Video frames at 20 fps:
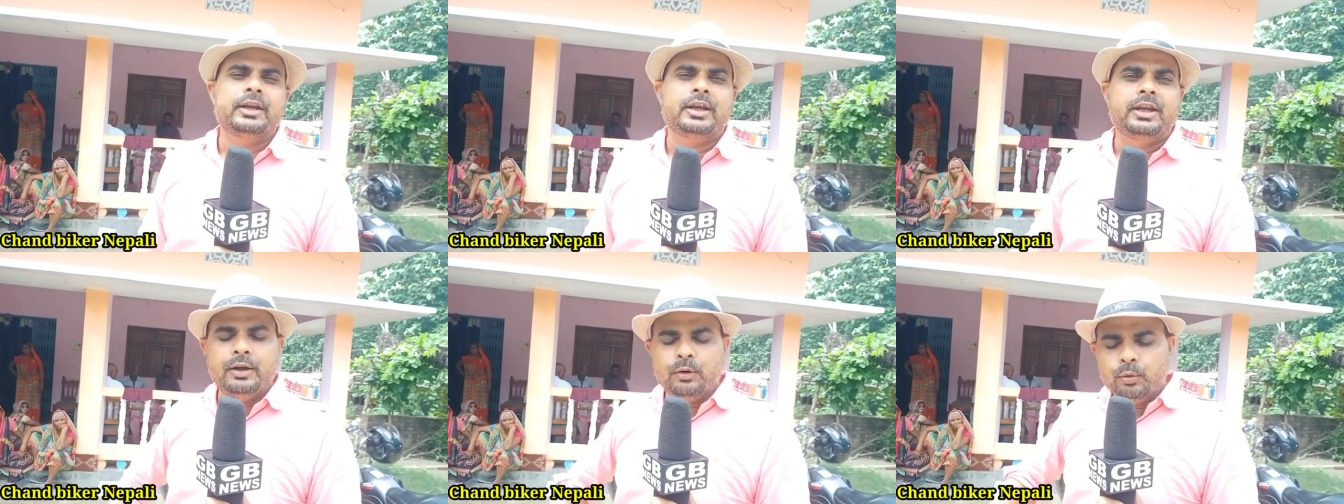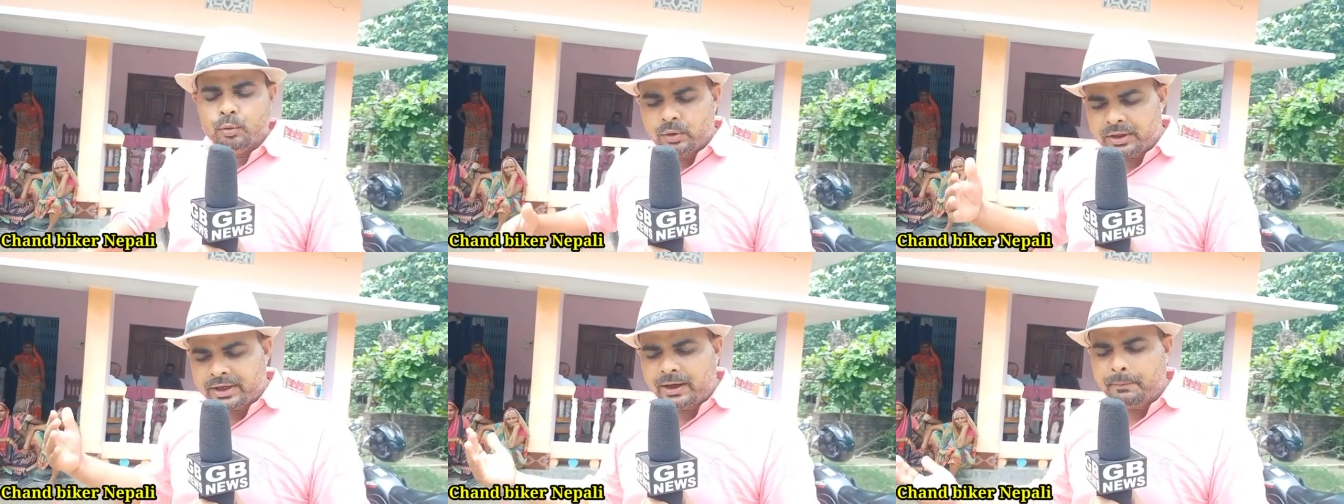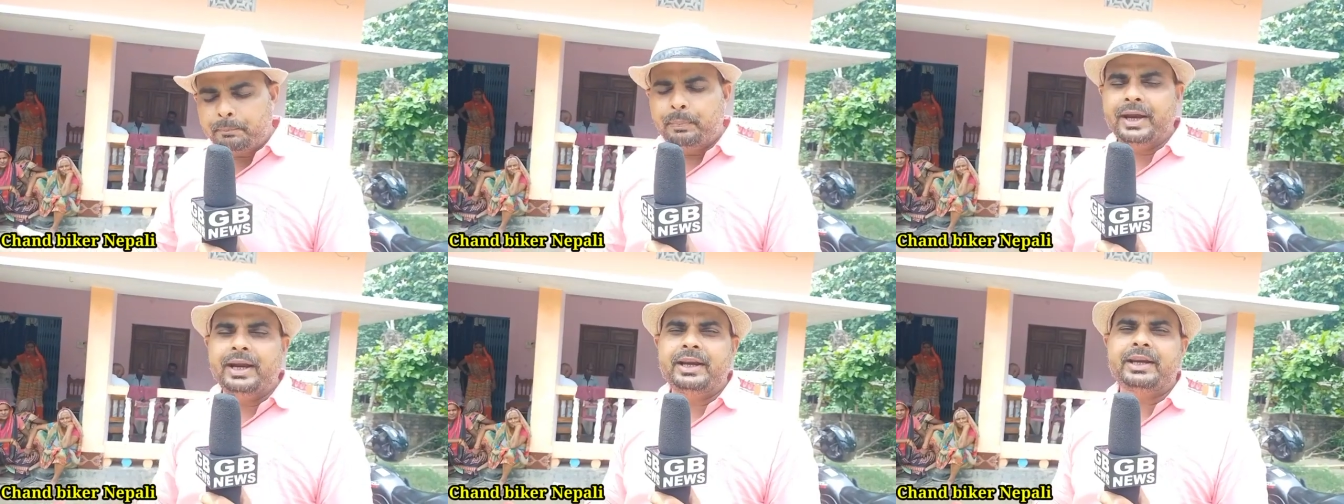कि
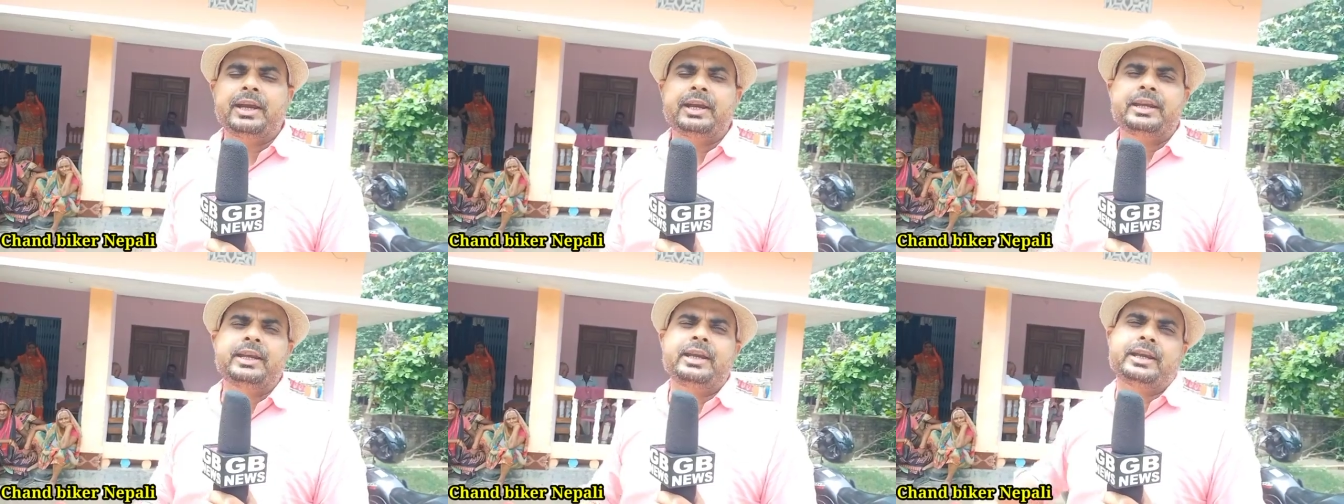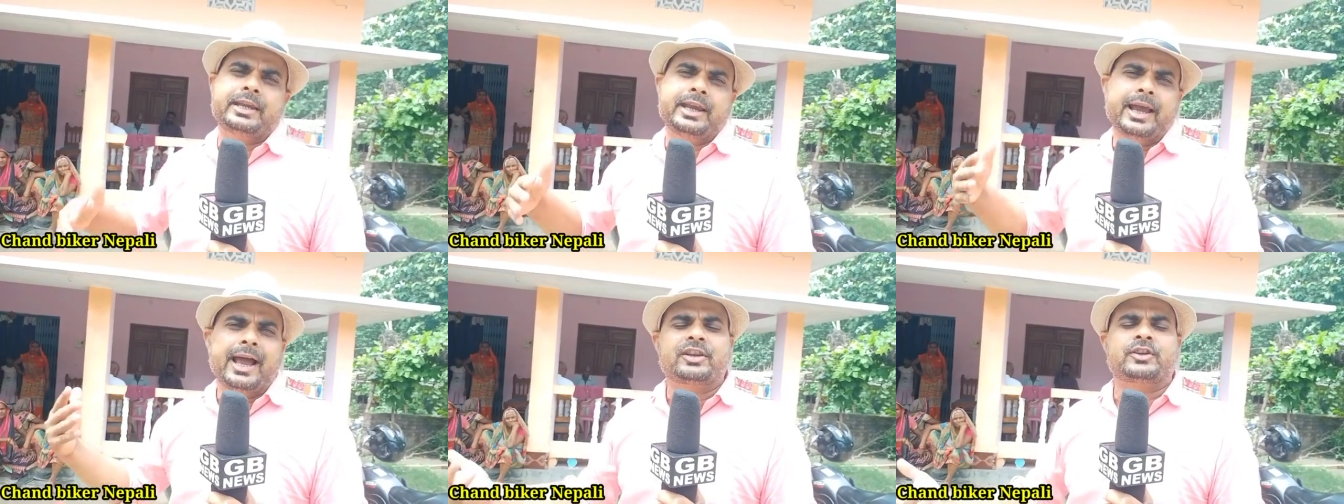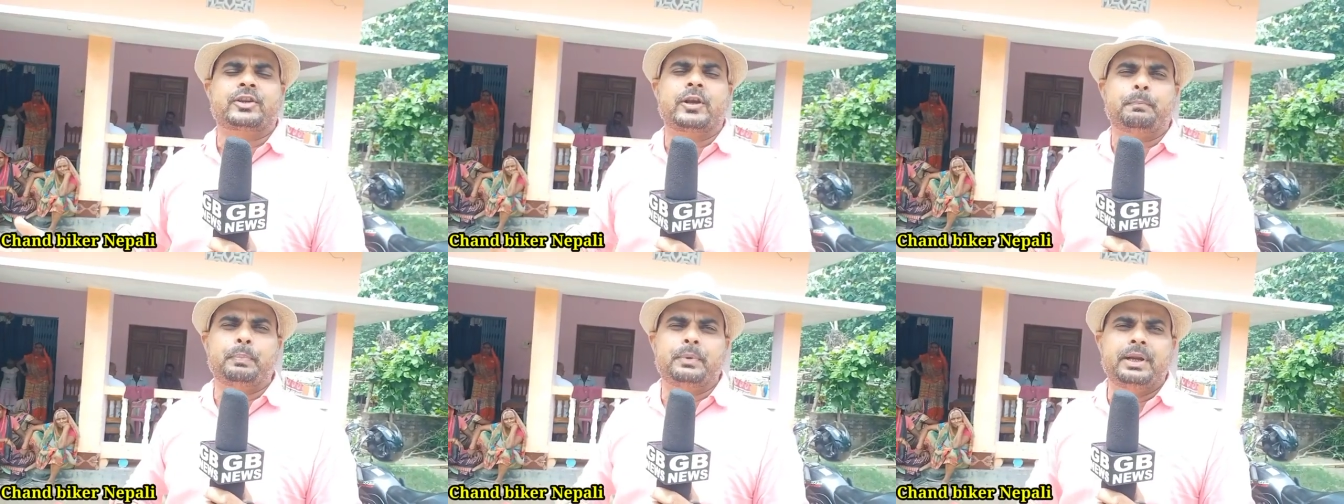उनके बेटे की क्या
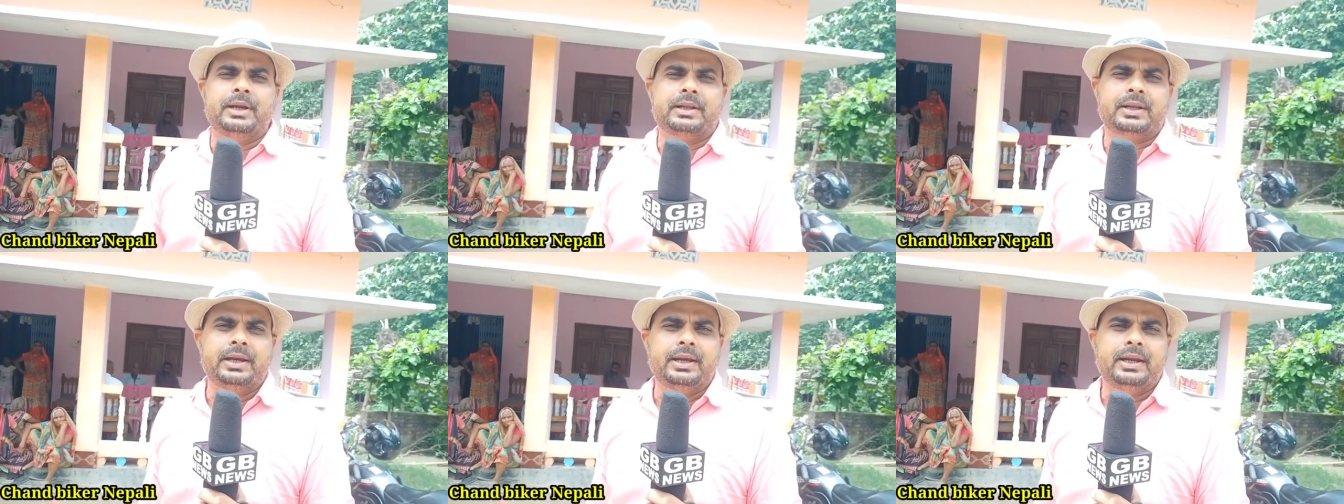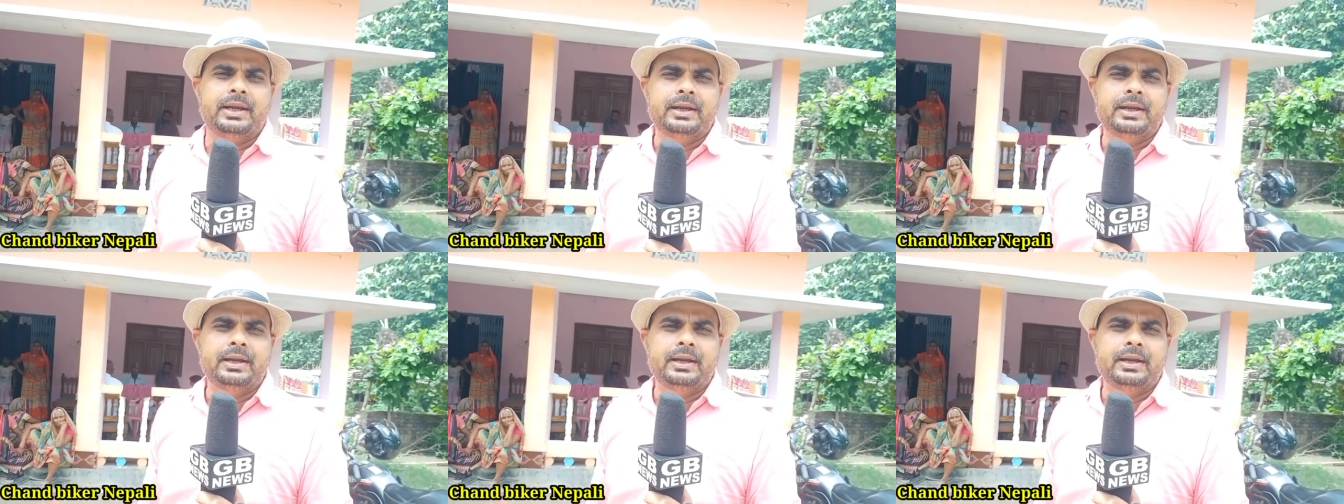सपने थे